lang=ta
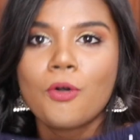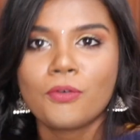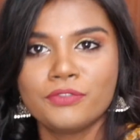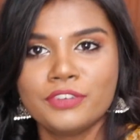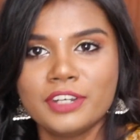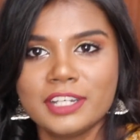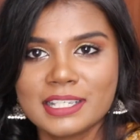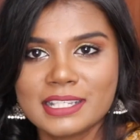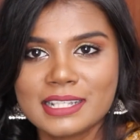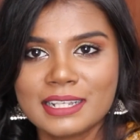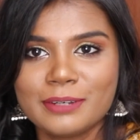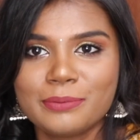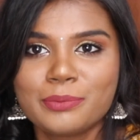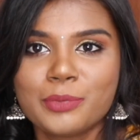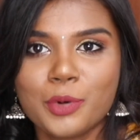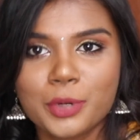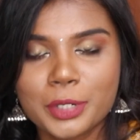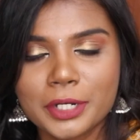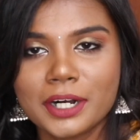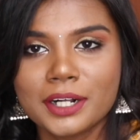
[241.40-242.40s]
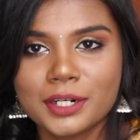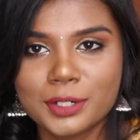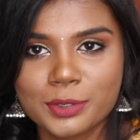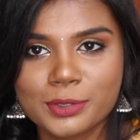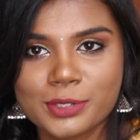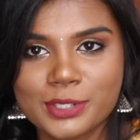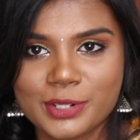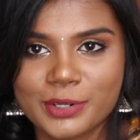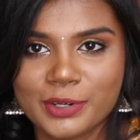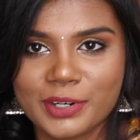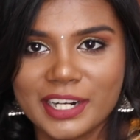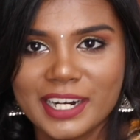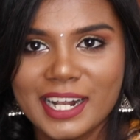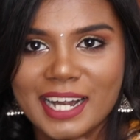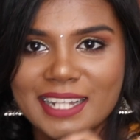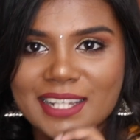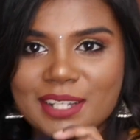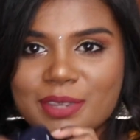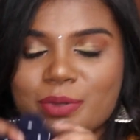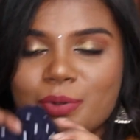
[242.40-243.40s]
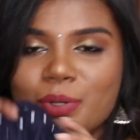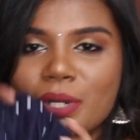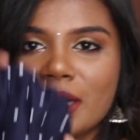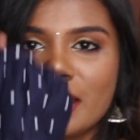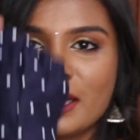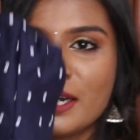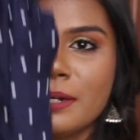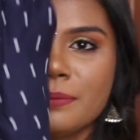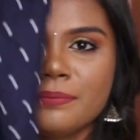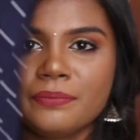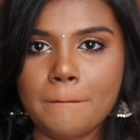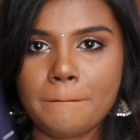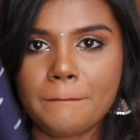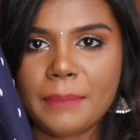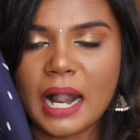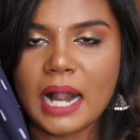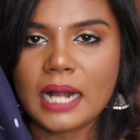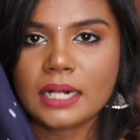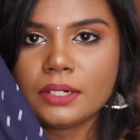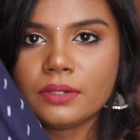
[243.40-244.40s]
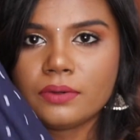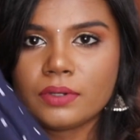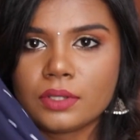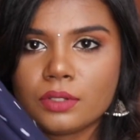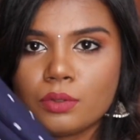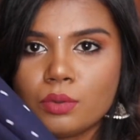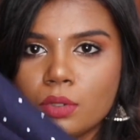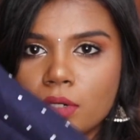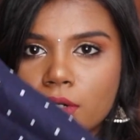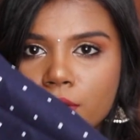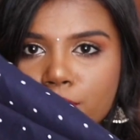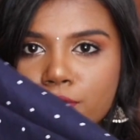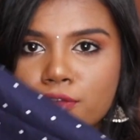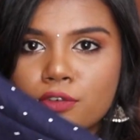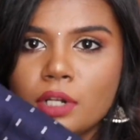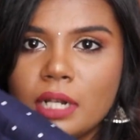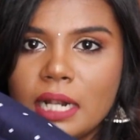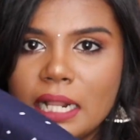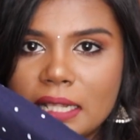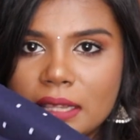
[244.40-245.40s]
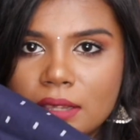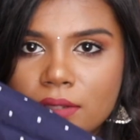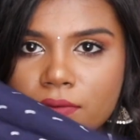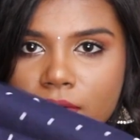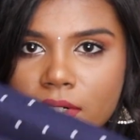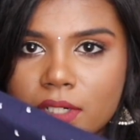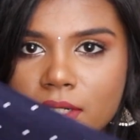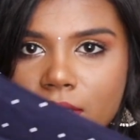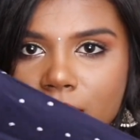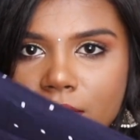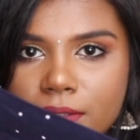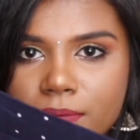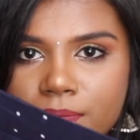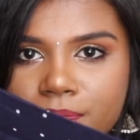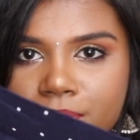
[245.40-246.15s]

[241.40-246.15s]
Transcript: ஆப்வியஸ்லி போல்கா டாட்ஸ்னோட நான் இதை தூக்கிட்டேன் பேண்ட் வந்து உங்களுக்கு ஃபுல் லென்த் வருது